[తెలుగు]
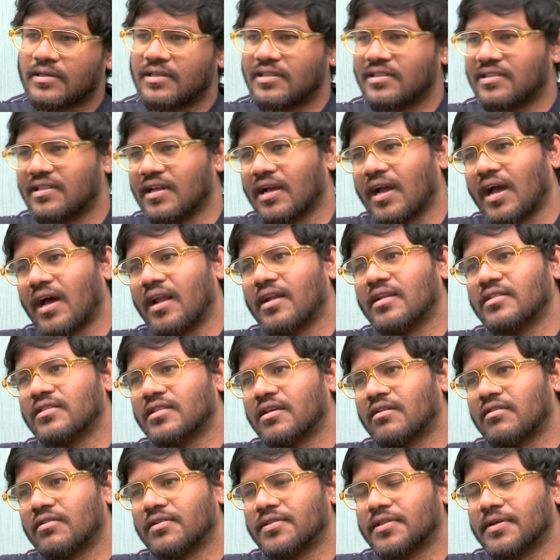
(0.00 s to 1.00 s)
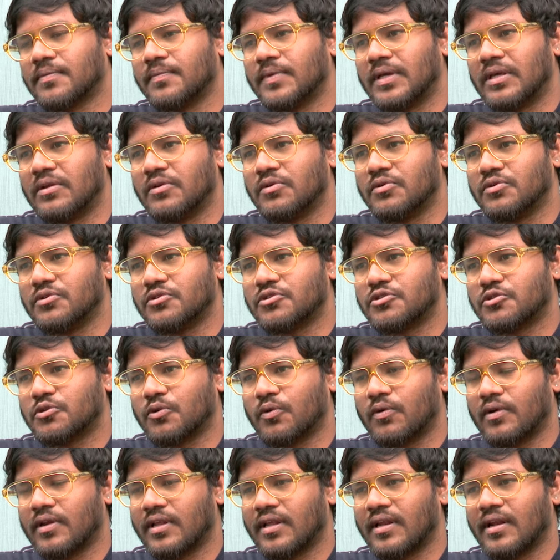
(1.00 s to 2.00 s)
ఇంతకాలం తర్వాత మీరు
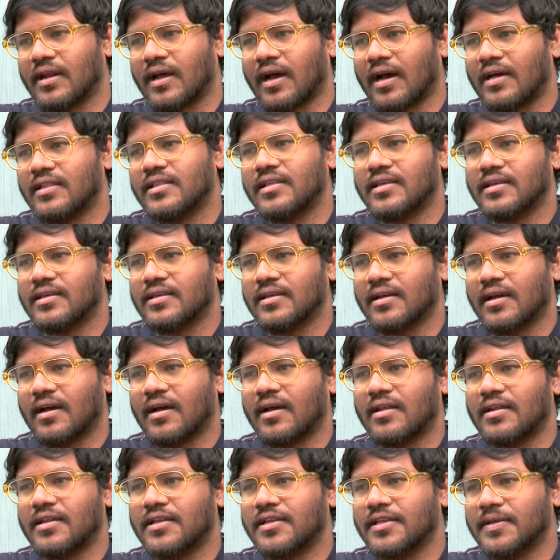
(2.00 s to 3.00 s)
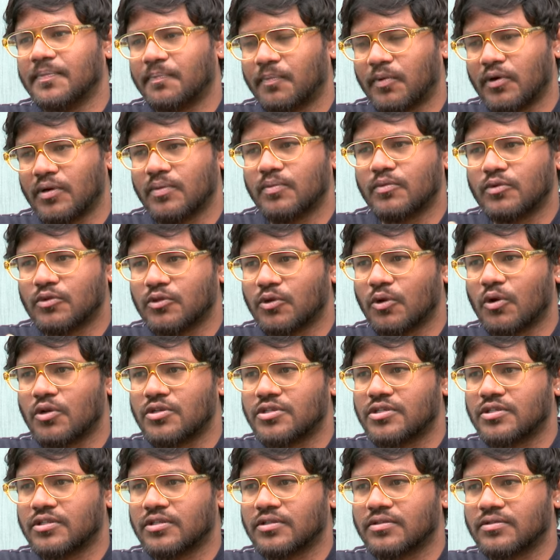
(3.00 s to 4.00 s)
స్టోరీ నాది అని ఇప్పుడు ముందుకు
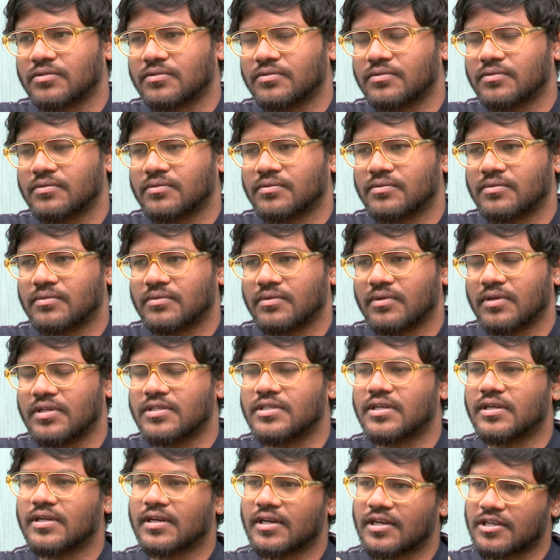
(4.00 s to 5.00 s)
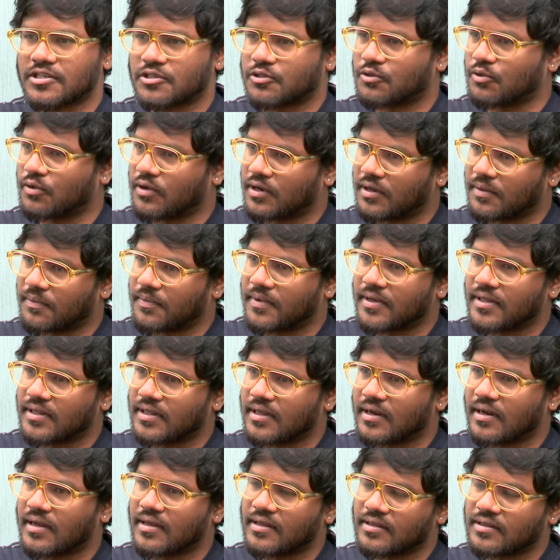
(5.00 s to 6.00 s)
వచ్చారు నిజంగా స్టోరీ
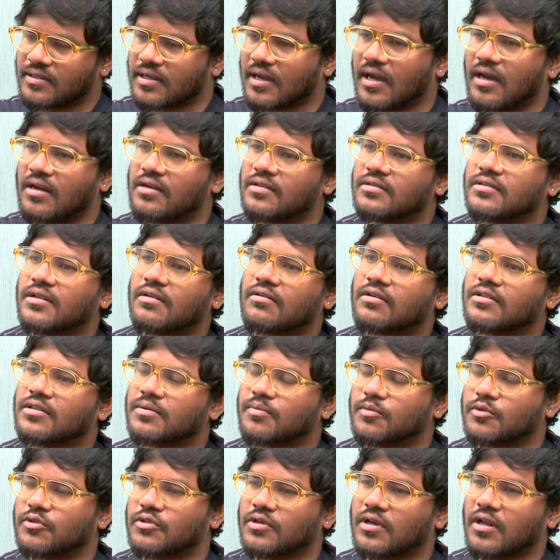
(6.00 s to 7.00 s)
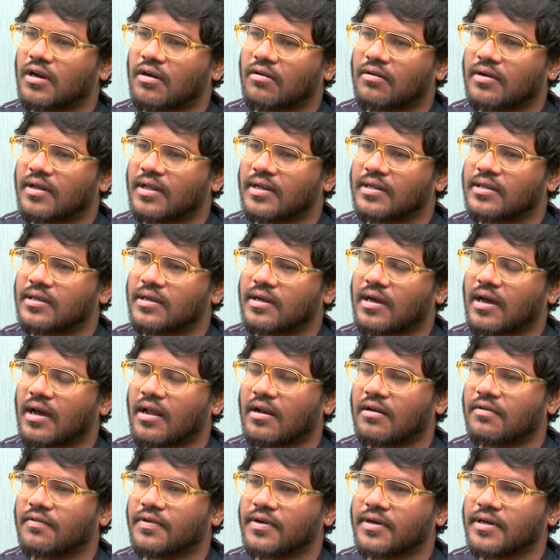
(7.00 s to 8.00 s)
మీదేనా ఇంతకాలం తర్వాత ముందుకు రావడానికి
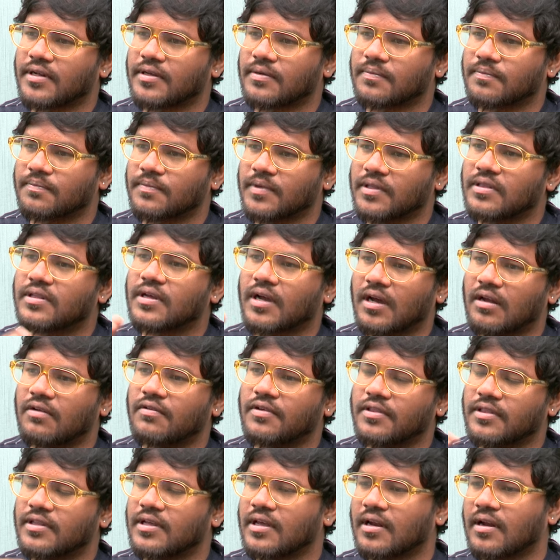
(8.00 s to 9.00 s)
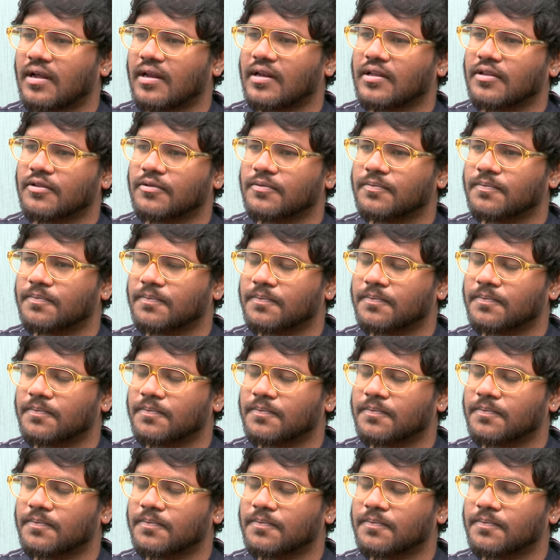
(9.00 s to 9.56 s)
కారణం ఏంటి ఎంతకాలం ఎందుకు రాలేదు